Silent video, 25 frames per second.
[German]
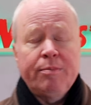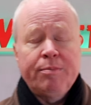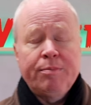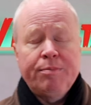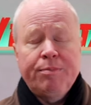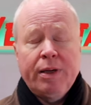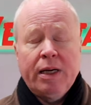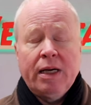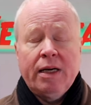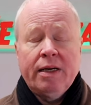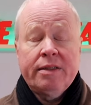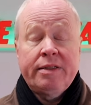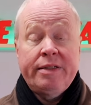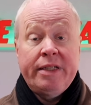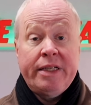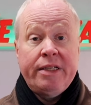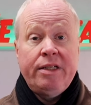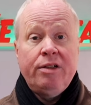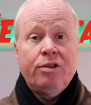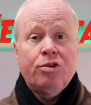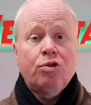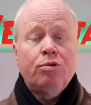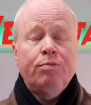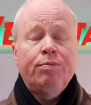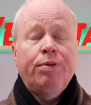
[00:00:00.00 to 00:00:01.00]
ein paar
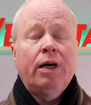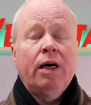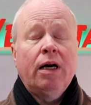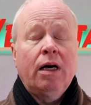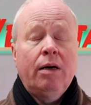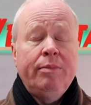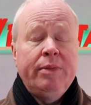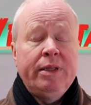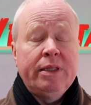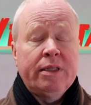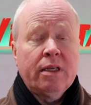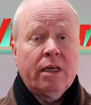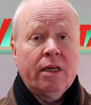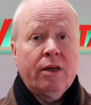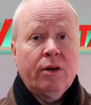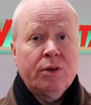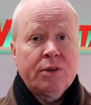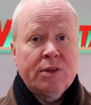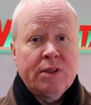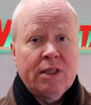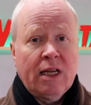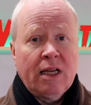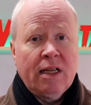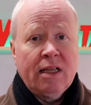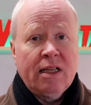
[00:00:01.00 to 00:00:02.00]
technischen Parametern
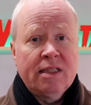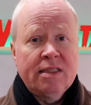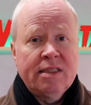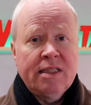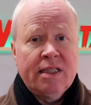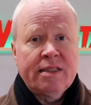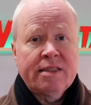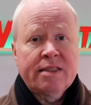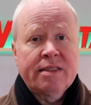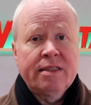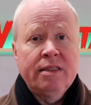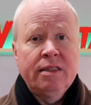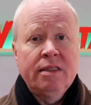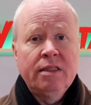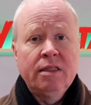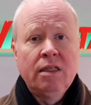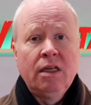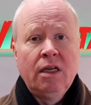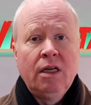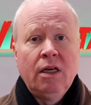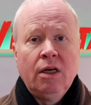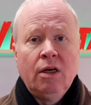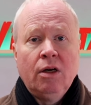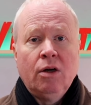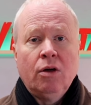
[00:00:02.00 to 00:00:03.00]
auseinandersetzen
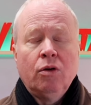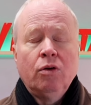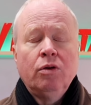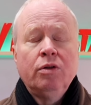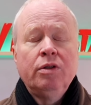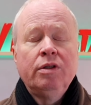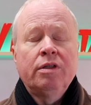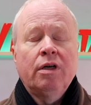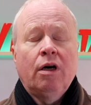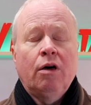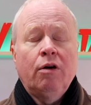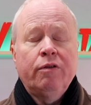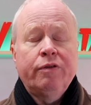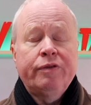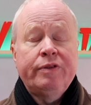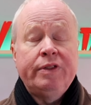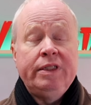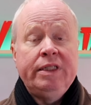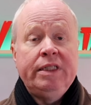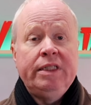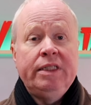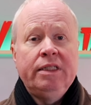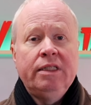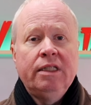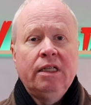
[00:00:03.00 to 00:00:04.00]
und auf
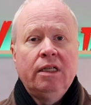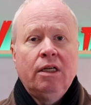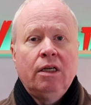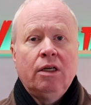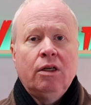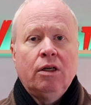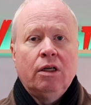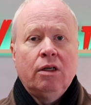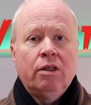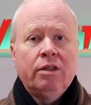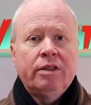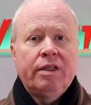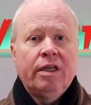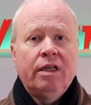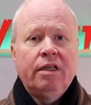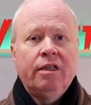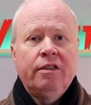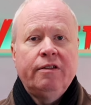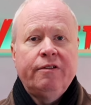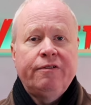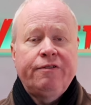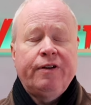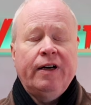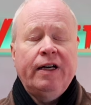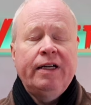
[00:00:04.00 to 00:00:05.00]
die
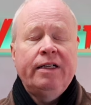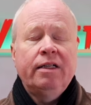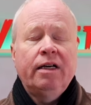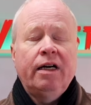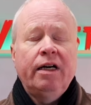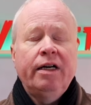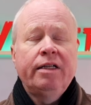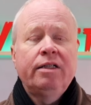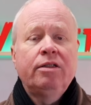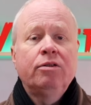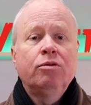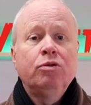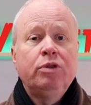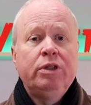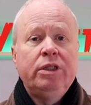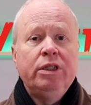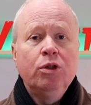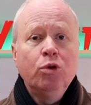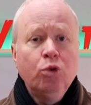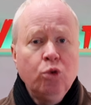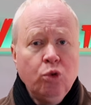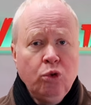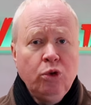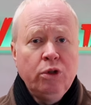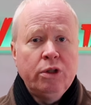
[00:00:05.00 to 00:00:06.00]
äh, Feinheiten und die
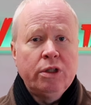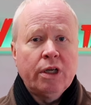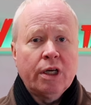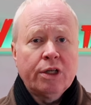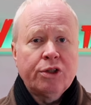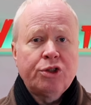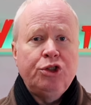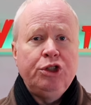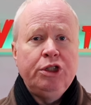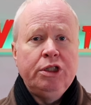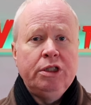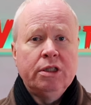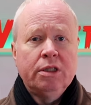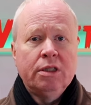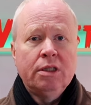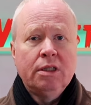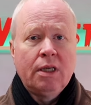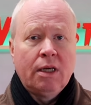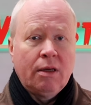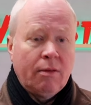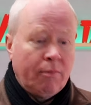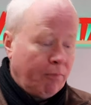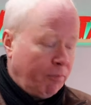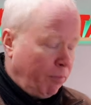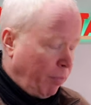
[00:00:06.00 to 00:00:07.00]
Unterschiede
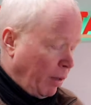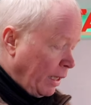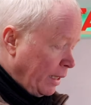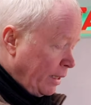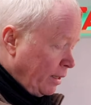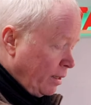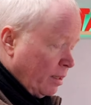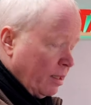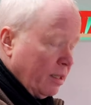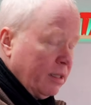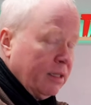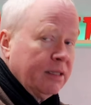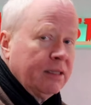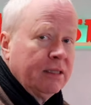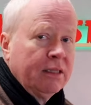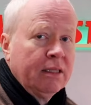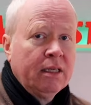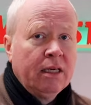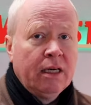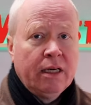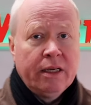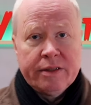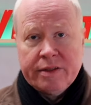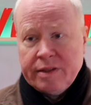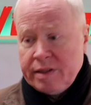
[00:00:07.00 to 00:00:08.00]
beider
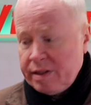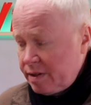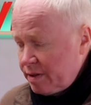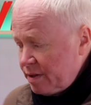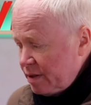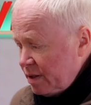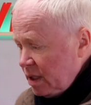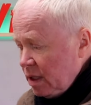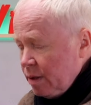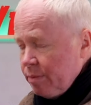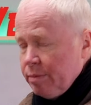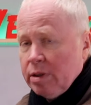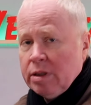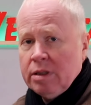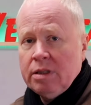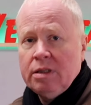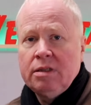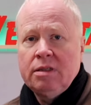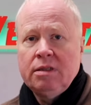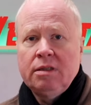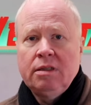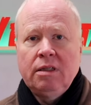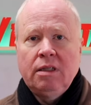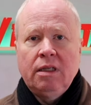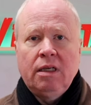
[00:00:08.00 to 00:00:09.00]

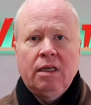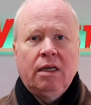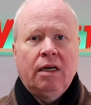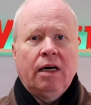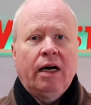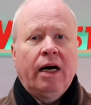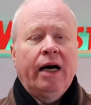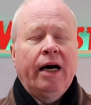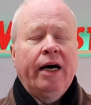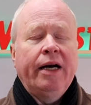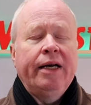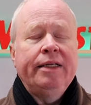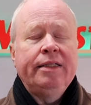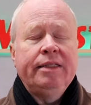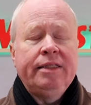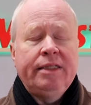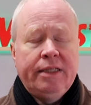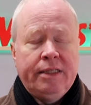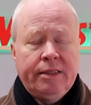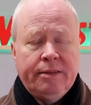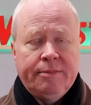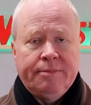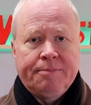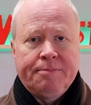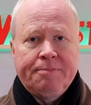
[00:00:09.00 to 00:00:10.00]
Systeme
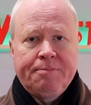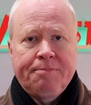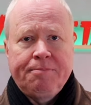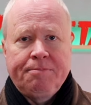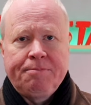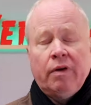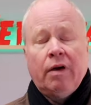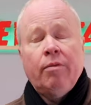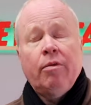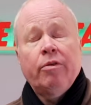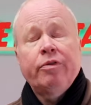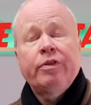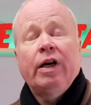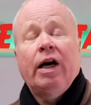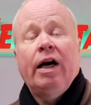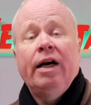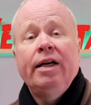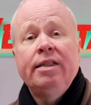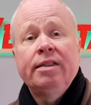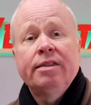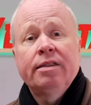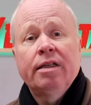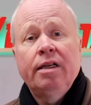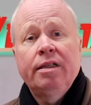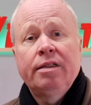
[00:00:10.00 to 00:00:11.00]
eingehen. Wir haben auf der
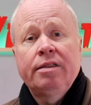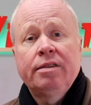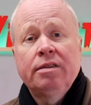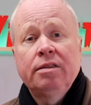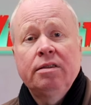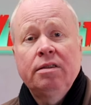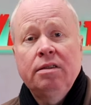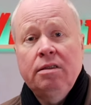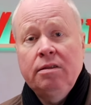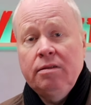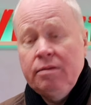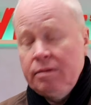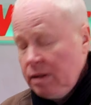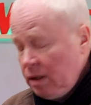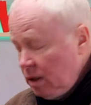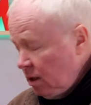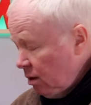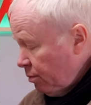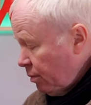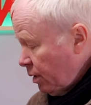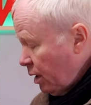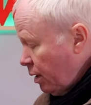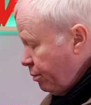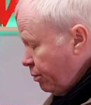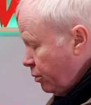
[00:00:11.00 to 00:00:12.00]
einen Seite hier
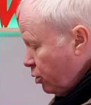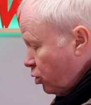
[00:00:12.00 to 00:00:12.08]
mein